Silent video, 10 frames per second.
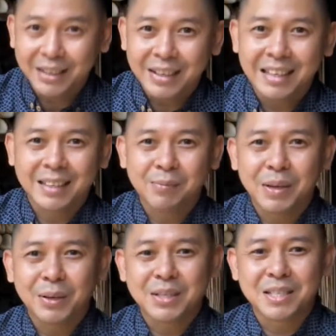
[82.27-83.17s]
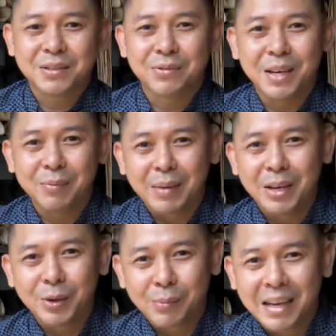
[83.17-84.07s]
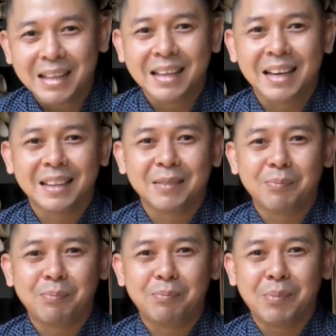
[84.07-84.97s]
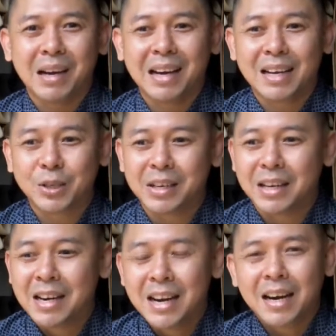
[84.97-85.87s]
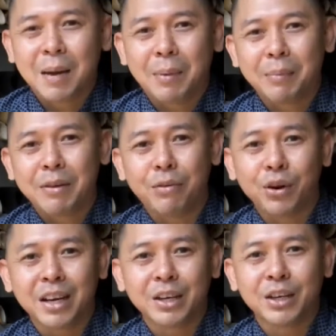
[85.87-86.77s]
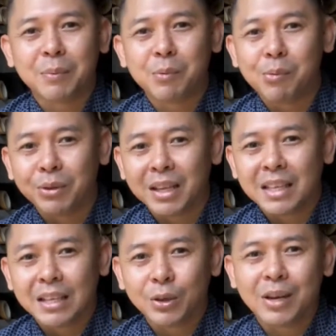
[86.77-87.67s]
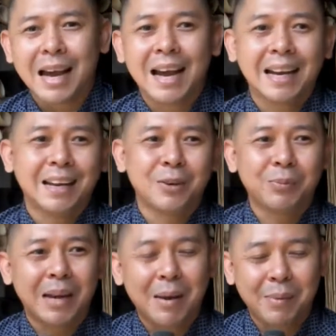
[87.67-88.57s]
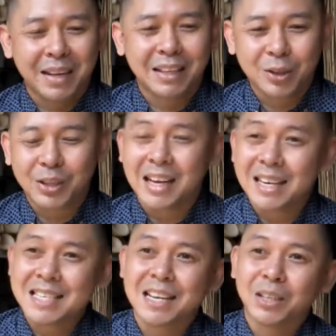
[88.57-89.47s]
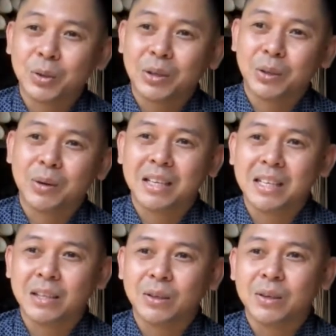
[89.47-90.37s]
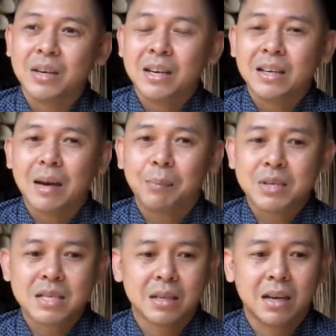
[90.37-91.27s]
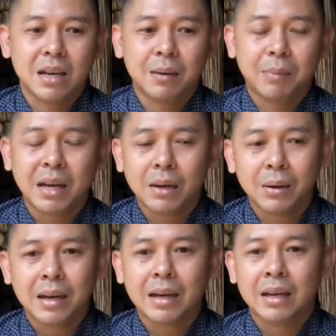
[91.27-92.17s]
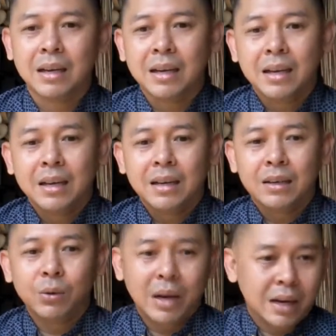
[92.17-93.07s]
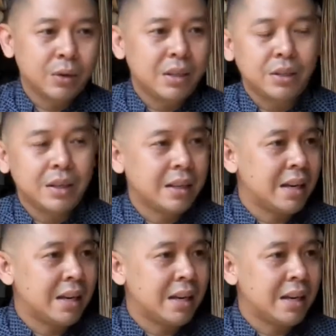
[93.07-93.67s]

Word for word: pride in it because Filipino made at mga actually kapag may foreigner na pumupunta dito, lagi kong pinapakita to at lagi silang tuwang-tuwa dito. Tapos uh, pangalawa, nung araw